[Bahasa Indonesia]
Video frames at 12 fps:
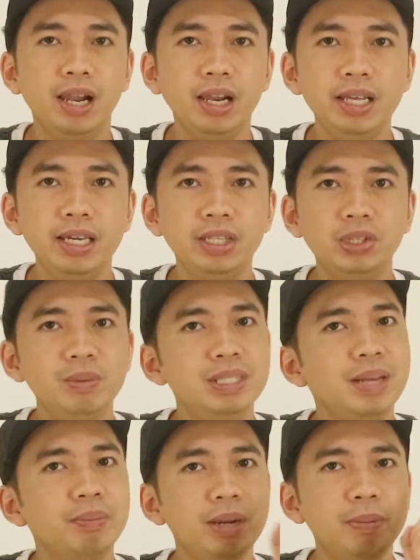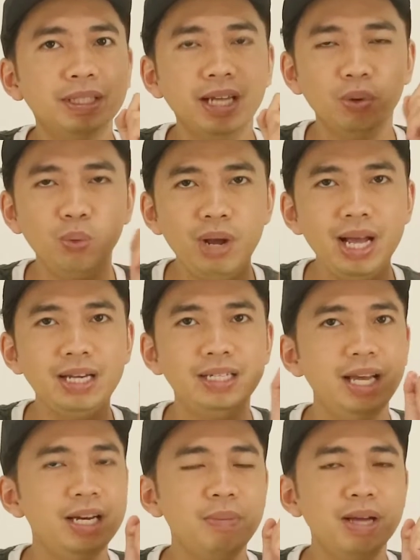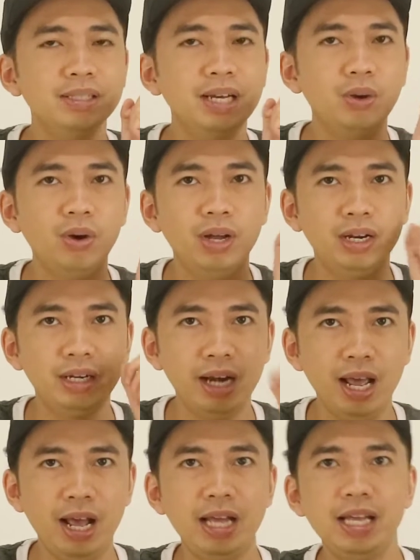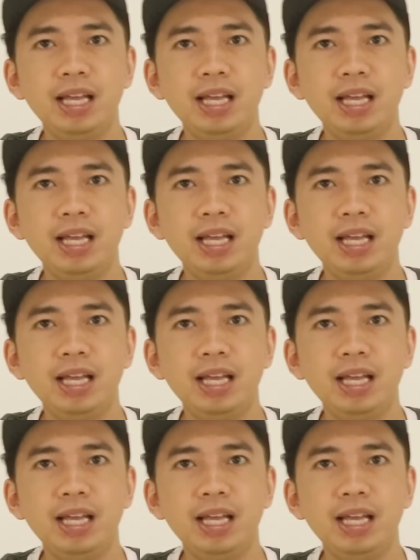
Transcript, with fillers: link itu bisa mendapatkan uang dari Bang Jago. Nah,